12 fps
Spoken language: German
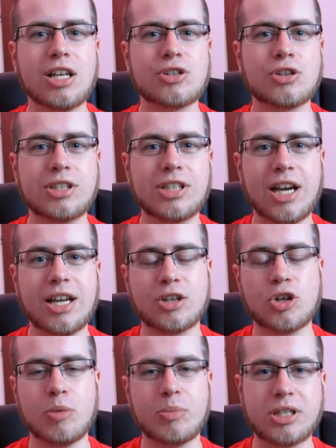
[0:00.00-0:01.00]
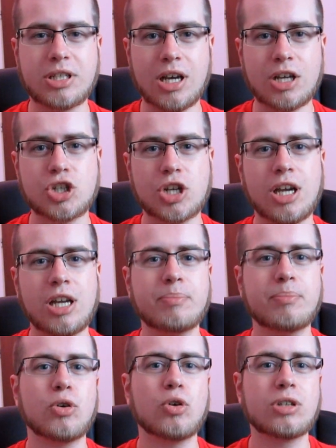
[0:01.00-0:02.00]
sollt ihr einen Kommentar
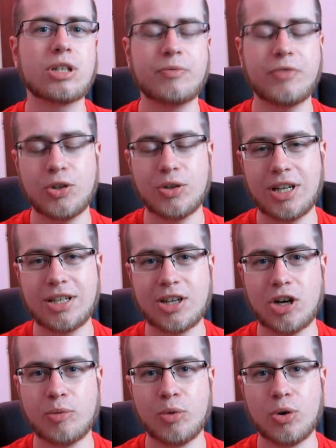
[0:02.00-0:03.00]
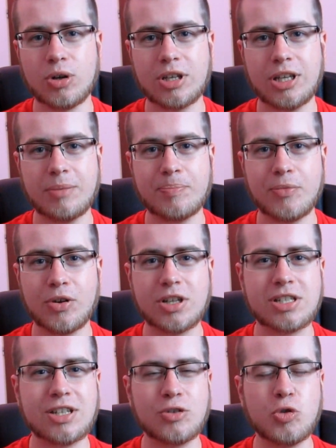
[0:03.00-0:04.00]
schreiben und dem Video einen Daumen hoch geben. Und
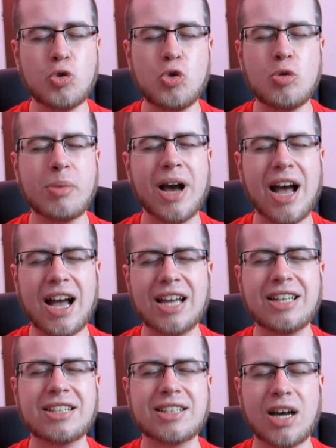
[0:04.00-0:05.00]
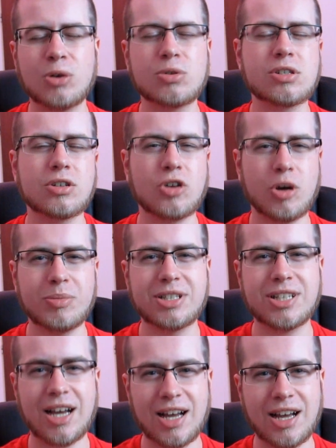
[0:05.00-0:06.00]
es sind über 1000
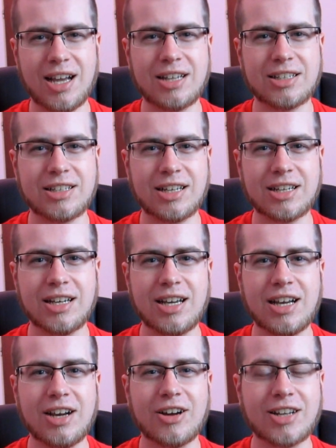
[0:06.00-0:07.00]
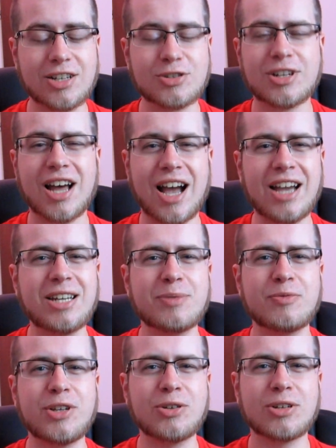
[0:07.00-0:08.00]
Kommentare eingegangen. Und das unter
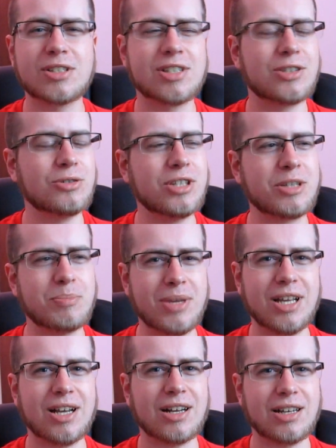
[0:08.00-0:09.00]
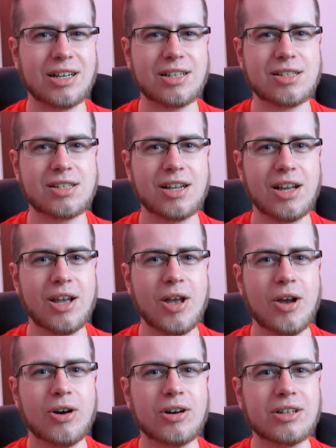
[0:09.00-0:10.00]
einem Video, das ist natürlich mega krass.
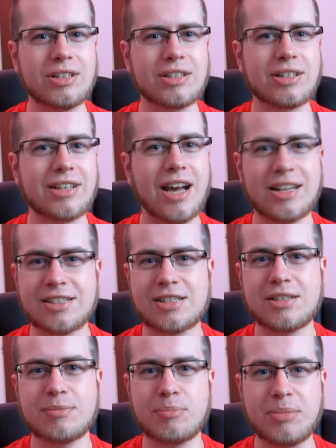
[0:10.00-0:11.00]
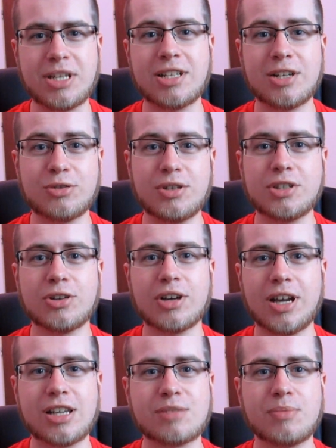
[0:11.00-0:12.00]
Und da hat es mich natürlich
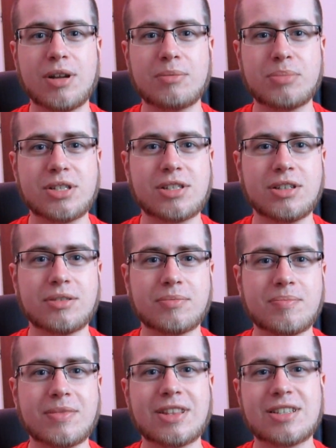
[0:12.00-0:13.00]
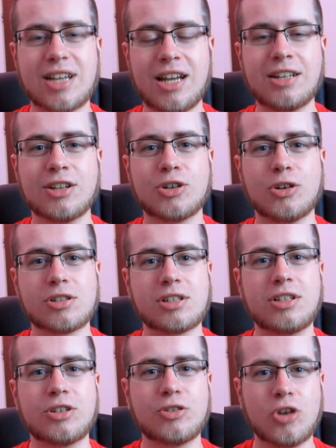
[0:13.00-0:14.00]
auch erstmal ein bisschen Zeit
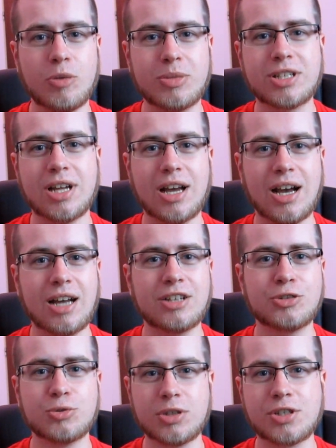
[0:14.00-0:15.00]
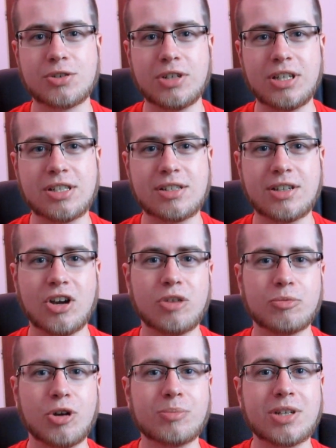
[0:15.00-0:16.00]
gekostet, die Kommentare alle durchzulesen.
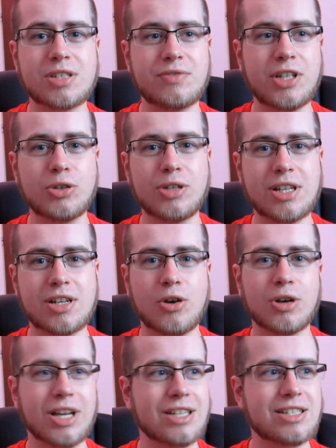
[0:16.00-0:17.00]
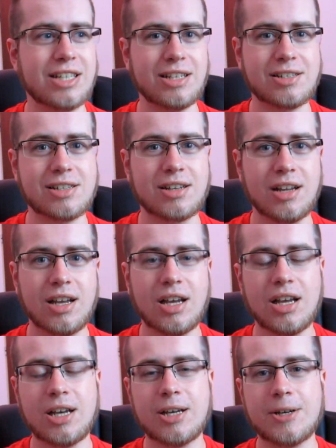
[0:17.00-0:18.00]
Darum kommt das Video jetzt auch erst jetzt
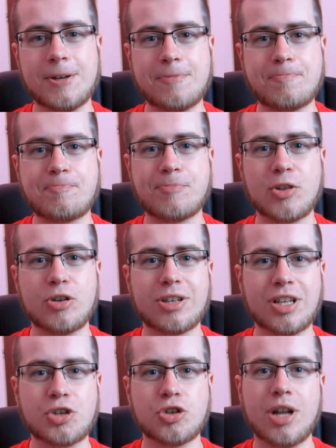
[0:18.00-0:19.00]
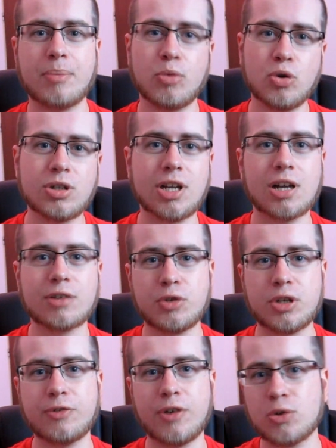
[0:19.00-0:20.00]
ähm, und nicht schon am Montag, wo
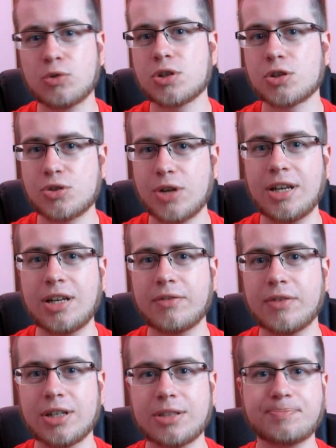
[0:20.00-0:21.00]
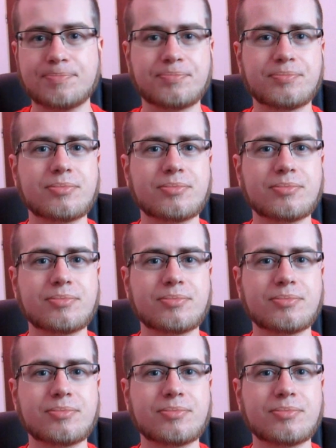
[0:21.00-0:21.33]
die Verlosung zu Ende war.